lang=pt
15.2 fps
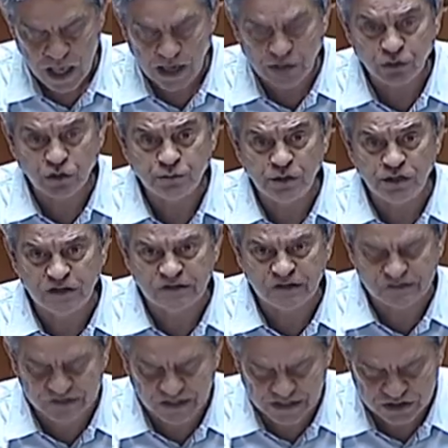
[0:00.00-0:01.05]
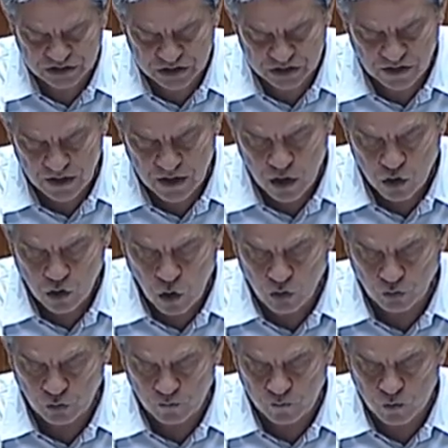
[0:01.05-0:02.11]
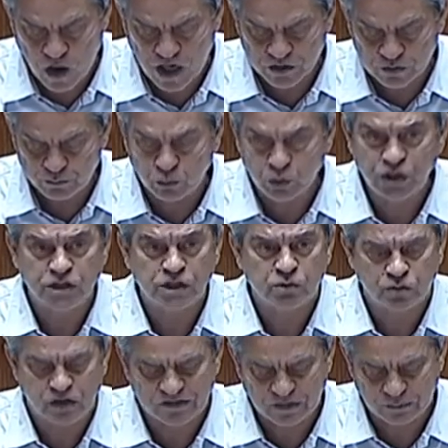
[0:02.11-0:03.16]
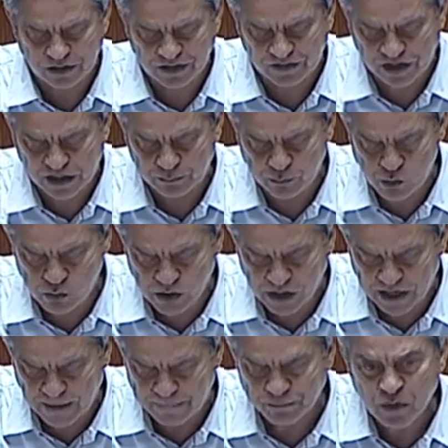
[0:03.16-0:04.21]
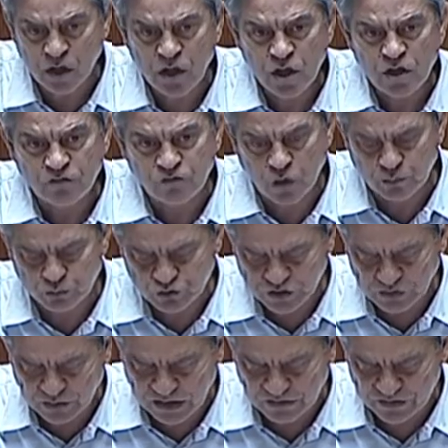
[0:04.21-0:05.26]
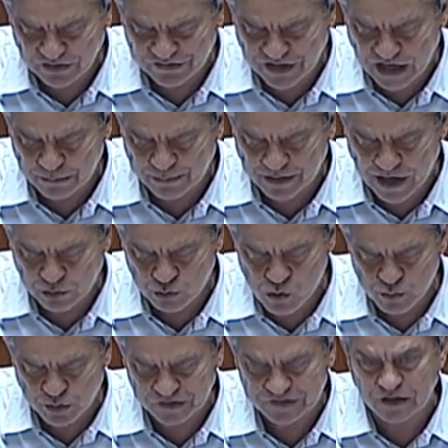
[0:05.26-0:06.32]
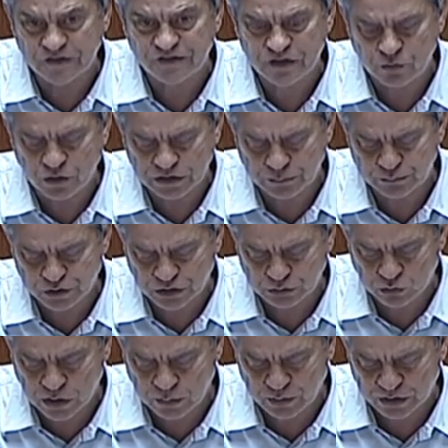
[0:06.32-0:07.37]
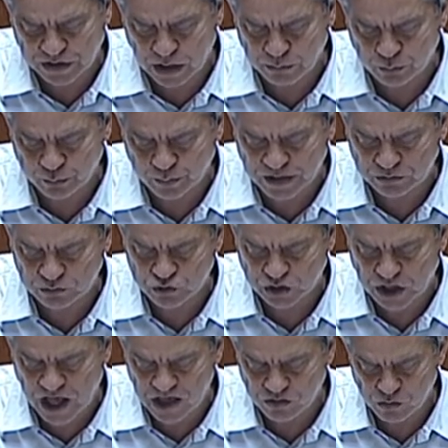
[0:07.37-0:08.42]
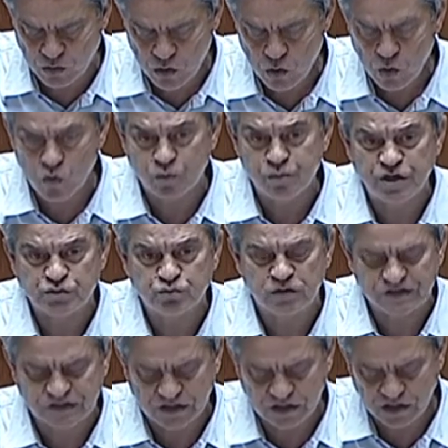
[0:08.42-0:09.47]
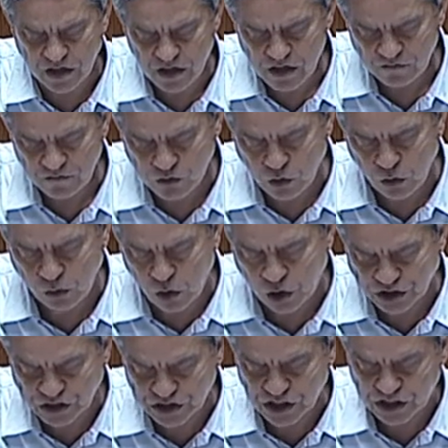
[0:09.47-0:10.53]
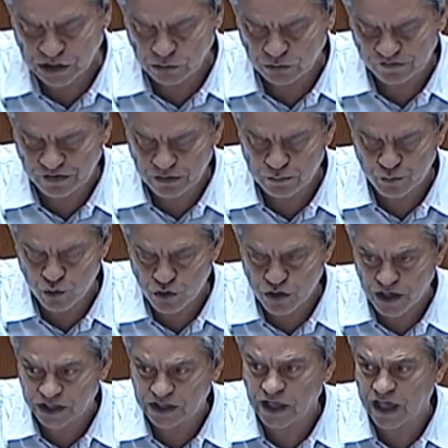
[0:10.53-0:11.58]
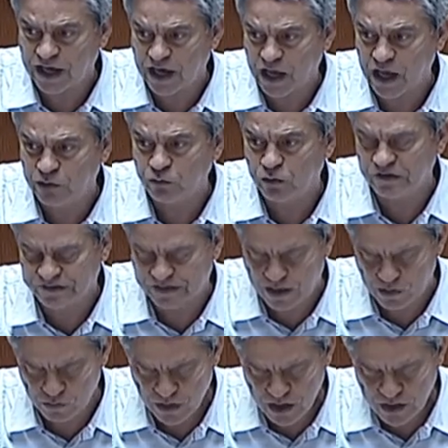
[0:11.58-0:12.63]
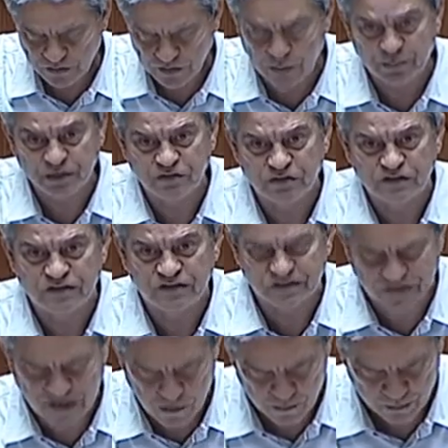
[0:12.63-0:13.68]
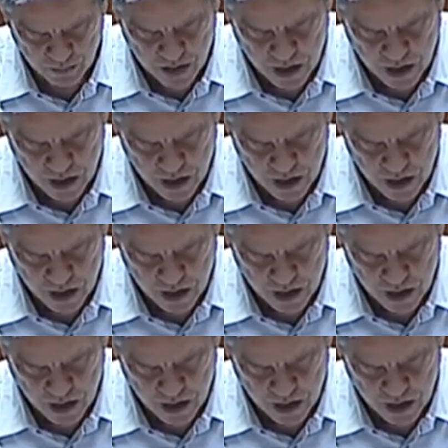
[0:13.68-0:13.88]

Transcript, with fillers: Em 2016, com um novo quadro político na Assembleia da República, foi possível avançar para a recuperação de 50% do capital por parte do Estado, o que mesmo assim ficou longe daquilo que se impunha, que era a anulação da privatização.